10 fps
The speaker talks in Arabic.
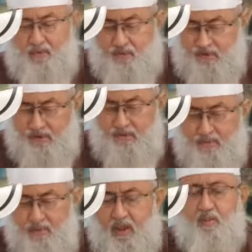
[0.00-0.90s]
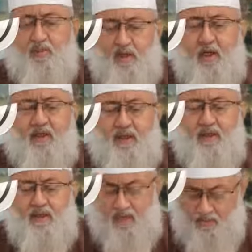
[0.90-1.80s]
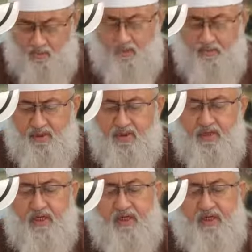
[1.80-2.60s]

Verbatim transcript: المسلم أو قال المؤمن